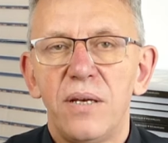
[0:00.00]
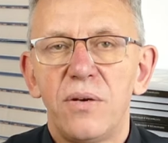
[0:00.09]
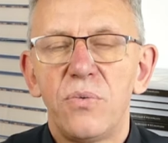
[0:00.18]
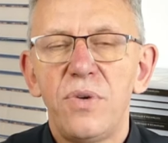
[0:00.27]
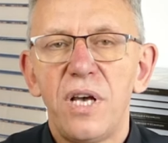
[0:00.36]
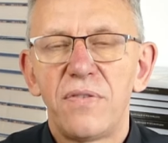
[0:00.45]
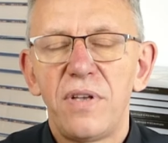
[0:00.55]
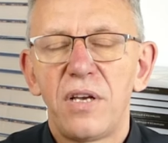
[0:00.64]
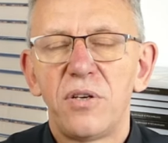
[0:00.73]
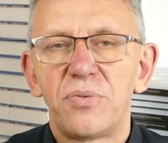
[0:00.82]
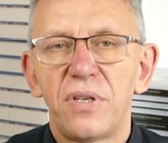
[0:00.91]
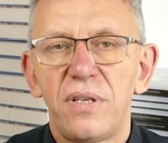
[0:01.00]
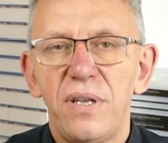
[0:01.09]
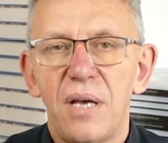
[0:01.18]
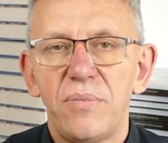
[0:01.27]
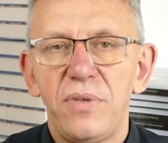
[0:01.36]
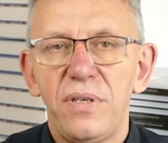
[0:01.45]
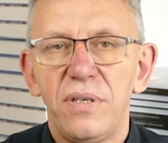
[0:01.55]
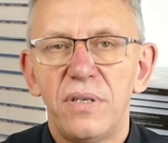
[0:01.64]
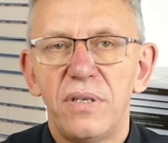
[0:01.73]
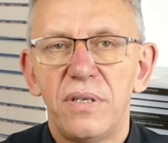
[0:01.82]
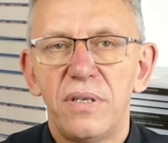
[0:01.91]
ujawniają przed nami
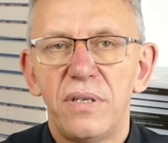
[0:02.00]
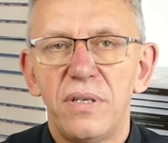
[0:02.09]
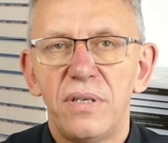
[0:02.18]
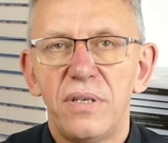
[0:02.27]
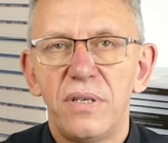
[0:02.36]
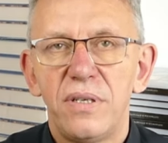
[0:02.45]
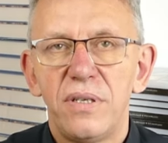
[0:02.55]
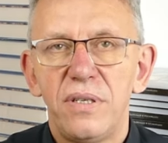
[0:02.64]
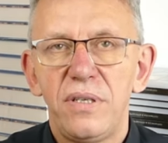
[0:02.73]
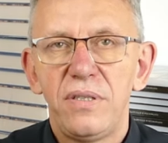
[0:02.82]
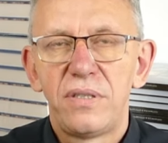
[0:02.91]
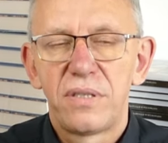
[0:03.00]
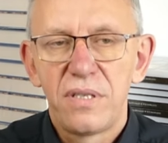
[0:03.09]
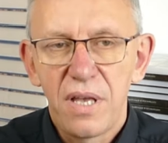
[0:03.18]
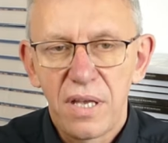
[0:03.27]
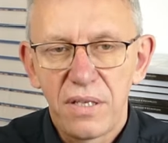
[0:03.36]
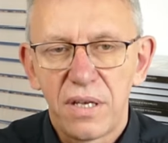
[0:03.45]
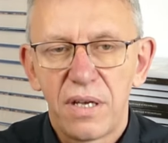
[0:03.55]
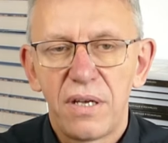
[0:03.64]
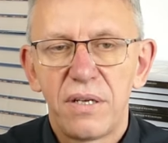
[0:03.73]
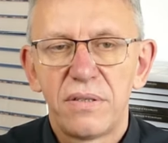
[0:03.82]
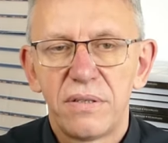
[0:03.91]

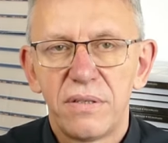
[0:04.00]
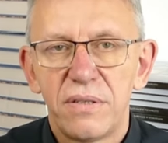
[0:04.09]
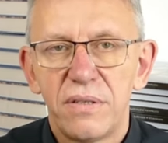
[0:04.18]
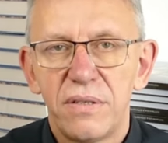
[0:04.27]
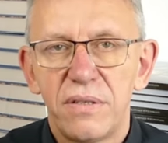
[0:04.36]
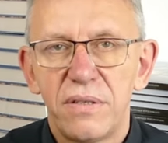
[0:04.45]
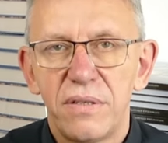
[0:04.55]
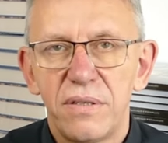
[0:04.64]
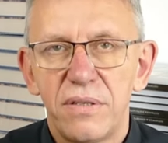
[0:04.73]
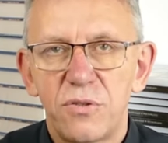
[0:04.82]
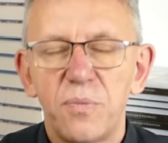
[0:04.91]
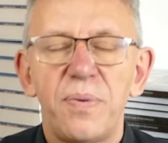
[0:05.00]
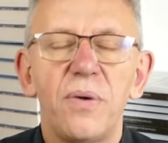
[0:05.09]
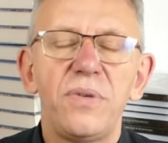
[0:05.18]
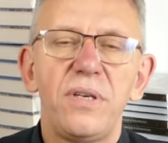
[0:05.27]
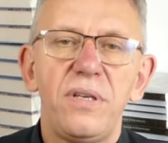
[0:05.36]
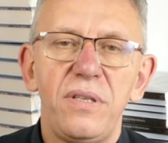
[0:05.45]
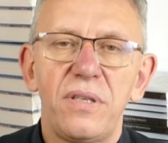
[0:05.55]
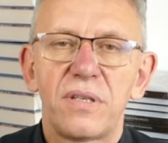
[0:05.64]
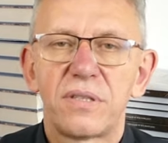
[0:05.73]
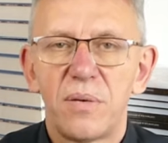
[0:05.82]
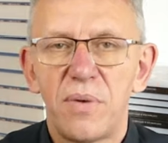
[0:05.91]
istnienie E, zupełnie
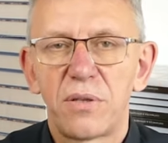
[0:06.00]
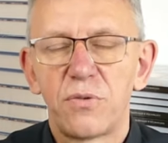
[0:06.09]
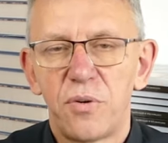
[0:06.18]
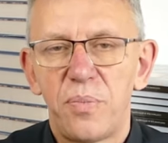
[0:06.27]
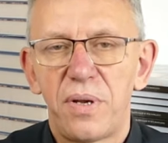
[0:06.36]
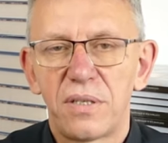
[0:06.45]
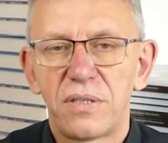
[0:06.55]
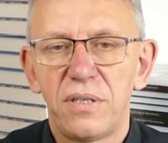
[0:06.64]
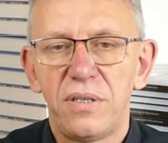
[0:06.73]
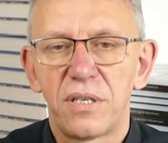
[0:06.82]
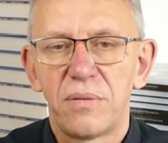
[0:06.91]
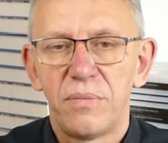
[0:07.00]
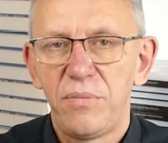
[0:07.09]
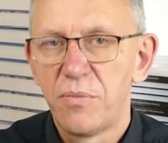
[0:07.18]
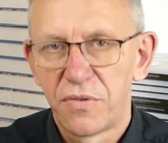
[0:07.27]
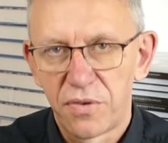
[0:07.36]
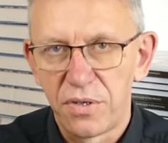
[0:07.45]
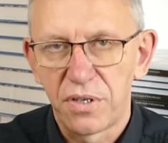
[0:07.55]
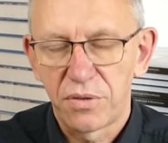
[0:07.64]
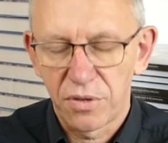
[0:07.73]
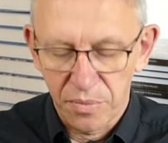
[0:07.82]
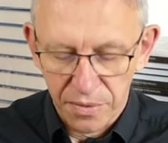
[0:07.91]
innych schematów operacyjnych. Mimowolnie
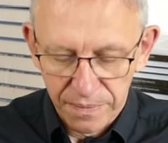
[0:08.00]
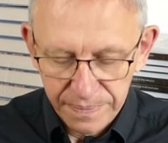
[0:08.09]
to robią.